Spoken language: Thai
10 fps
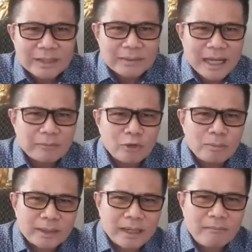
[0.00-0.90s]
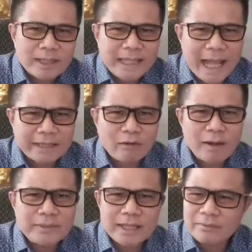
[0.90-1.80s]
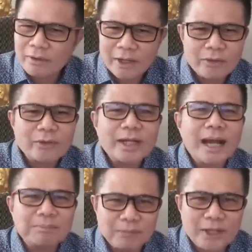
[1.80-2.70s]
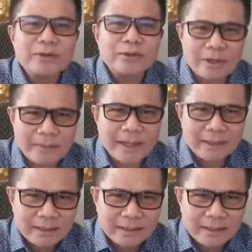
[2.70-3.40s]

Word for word: พยายามดูเหมือนกับว่าแตกแต่ความจริงคอยดูนะครับคอยดูต่อไป